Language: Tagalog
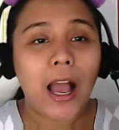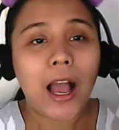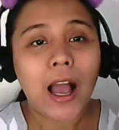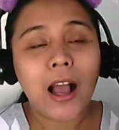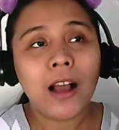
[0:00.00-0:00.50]

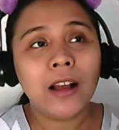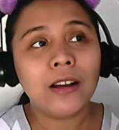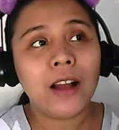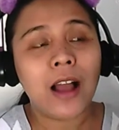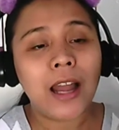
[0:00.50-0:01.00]

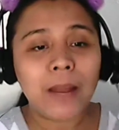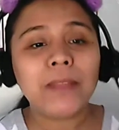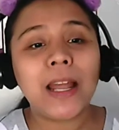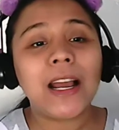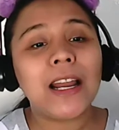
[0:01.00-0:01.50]
ang
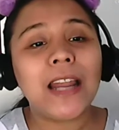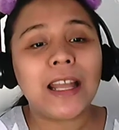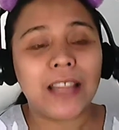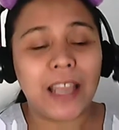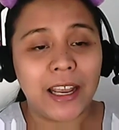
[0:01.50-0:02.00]
alam talaga
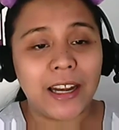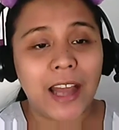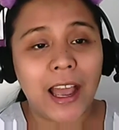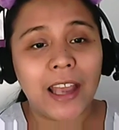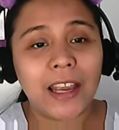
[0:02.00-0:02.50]
natin
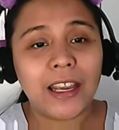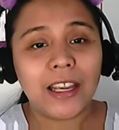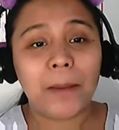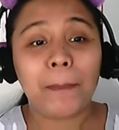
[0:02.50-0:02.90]
ay